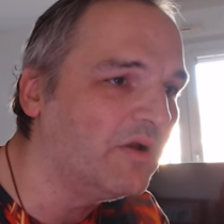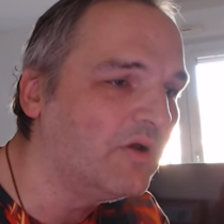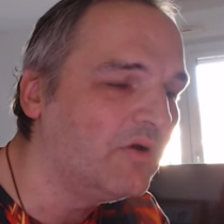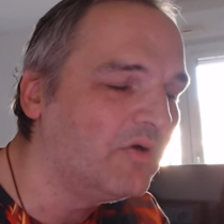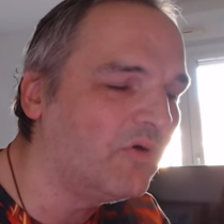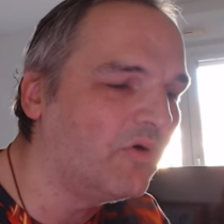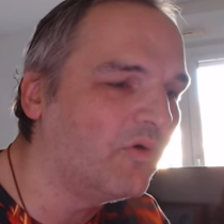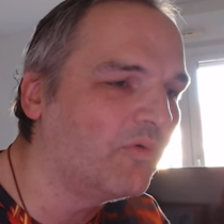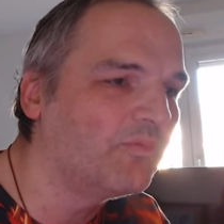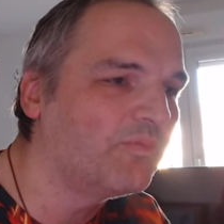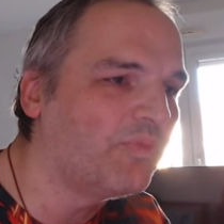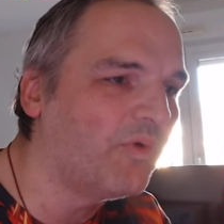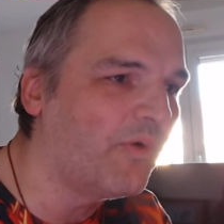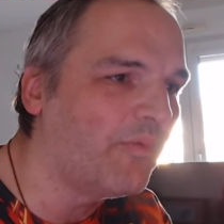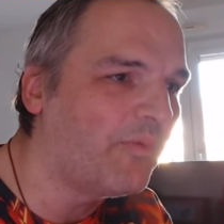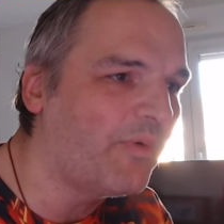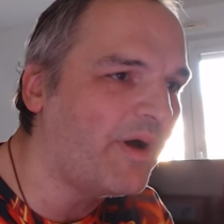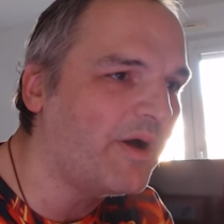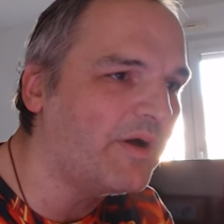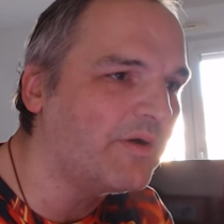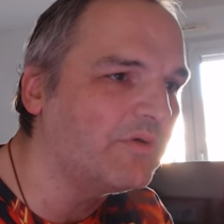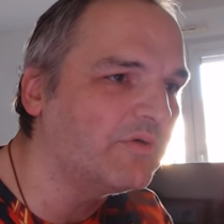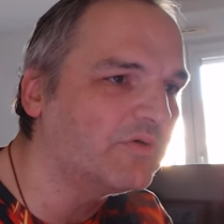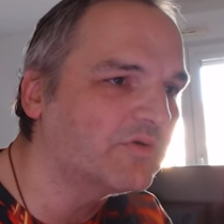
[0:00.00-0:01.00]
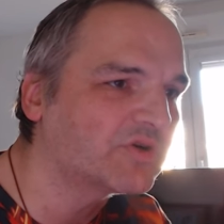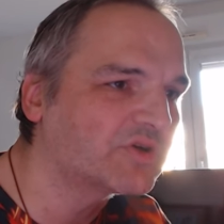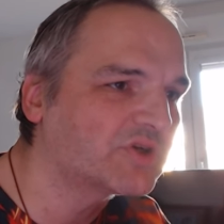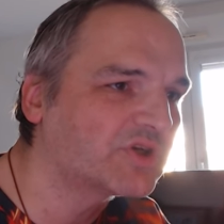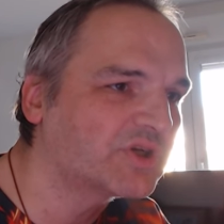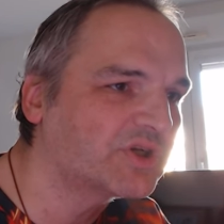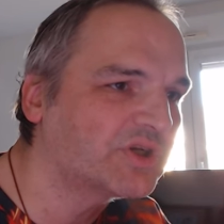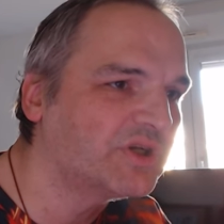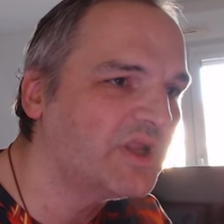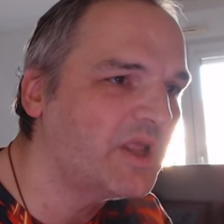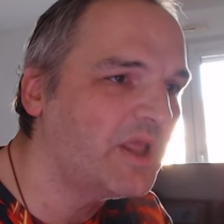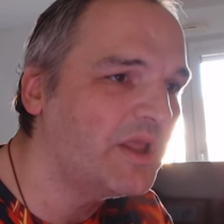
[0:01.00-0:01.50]
On ne peut pas
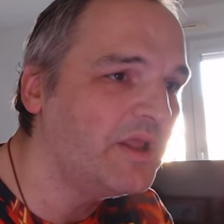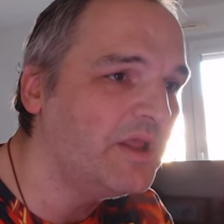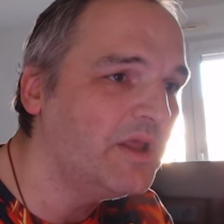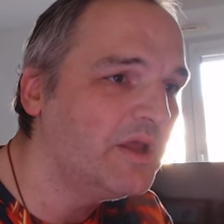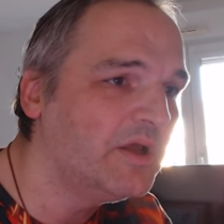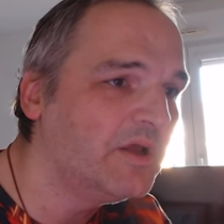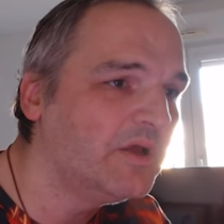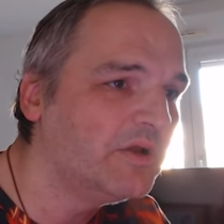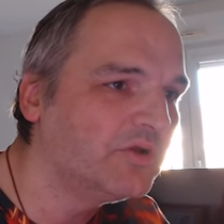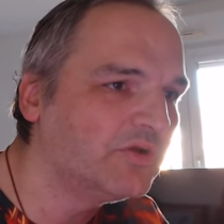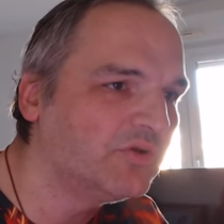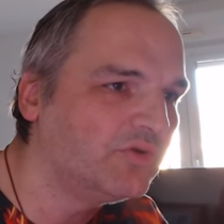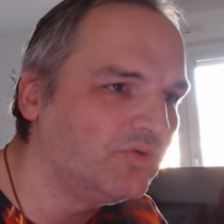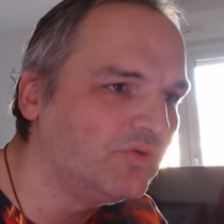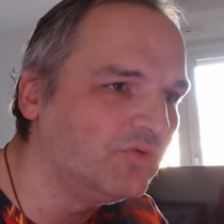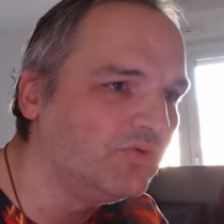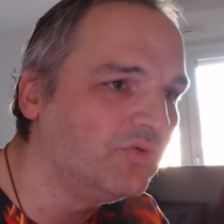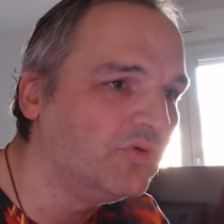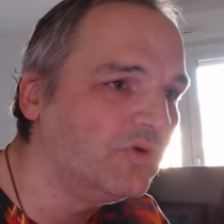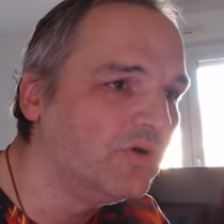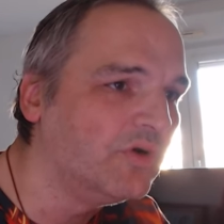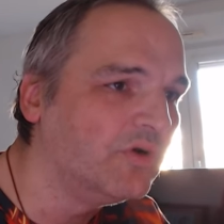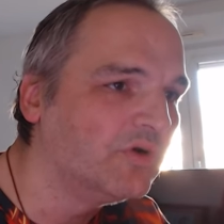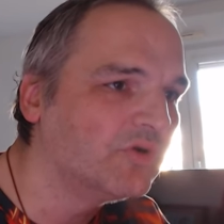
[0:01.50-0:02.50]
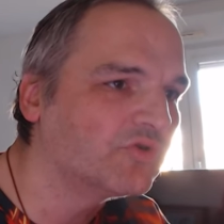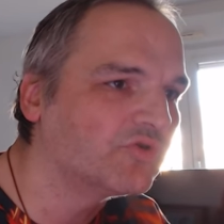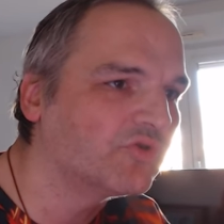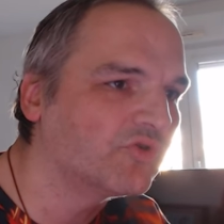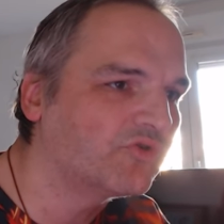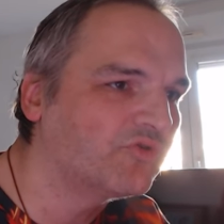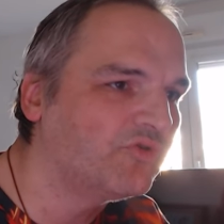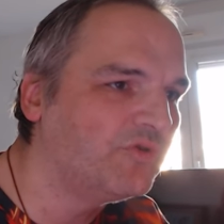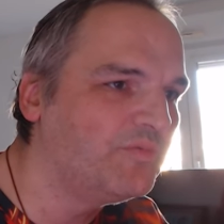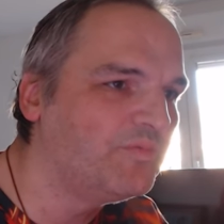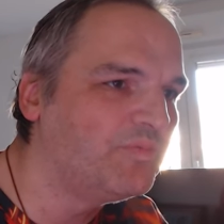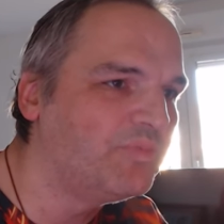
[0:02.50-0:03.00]
rejeter tout je
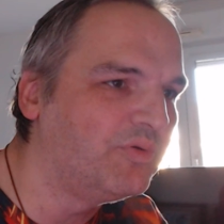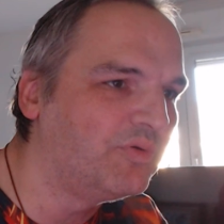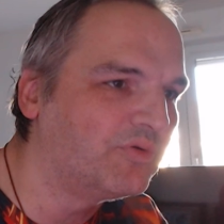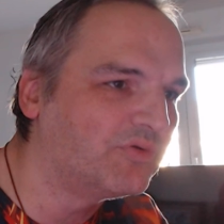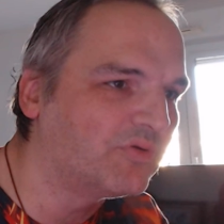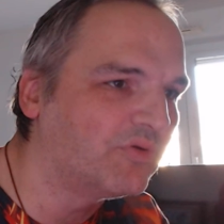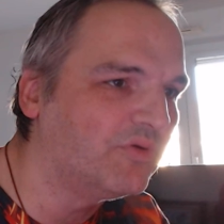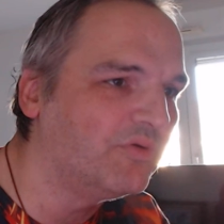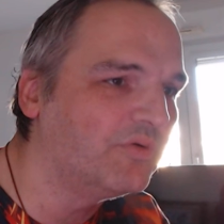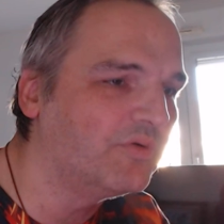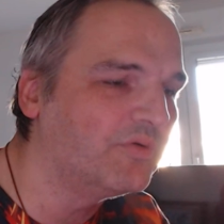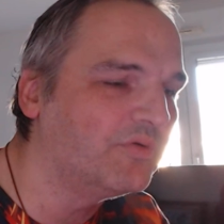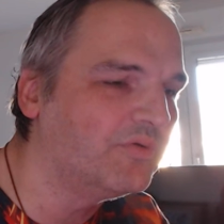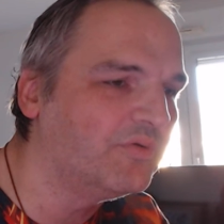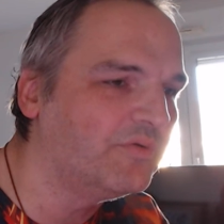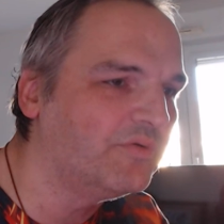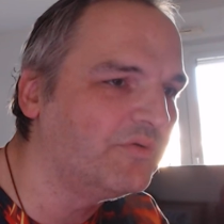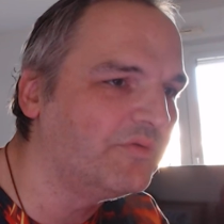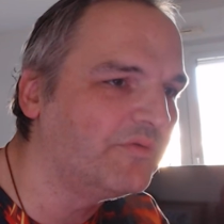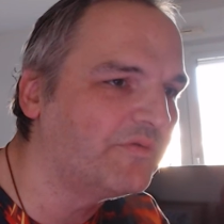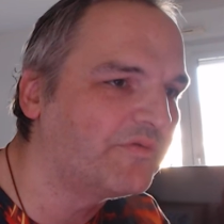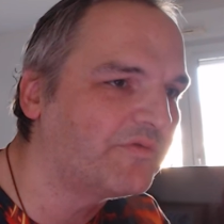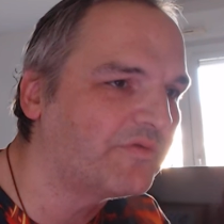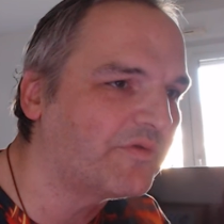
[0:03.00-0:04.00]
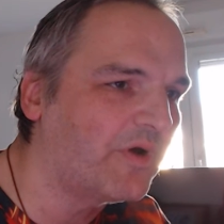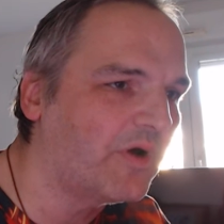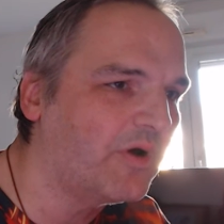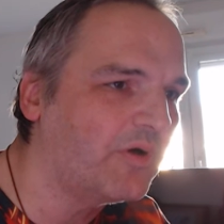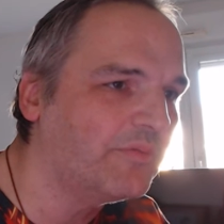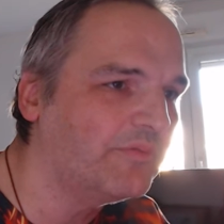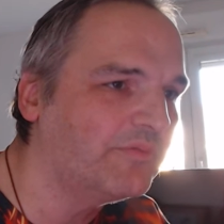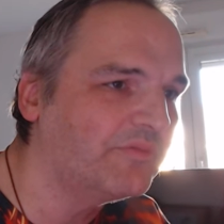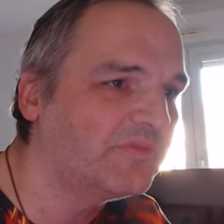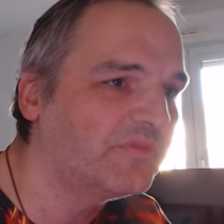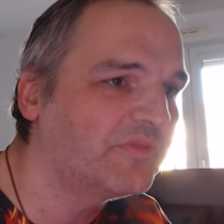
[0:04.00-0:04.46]
suis plutôt une forme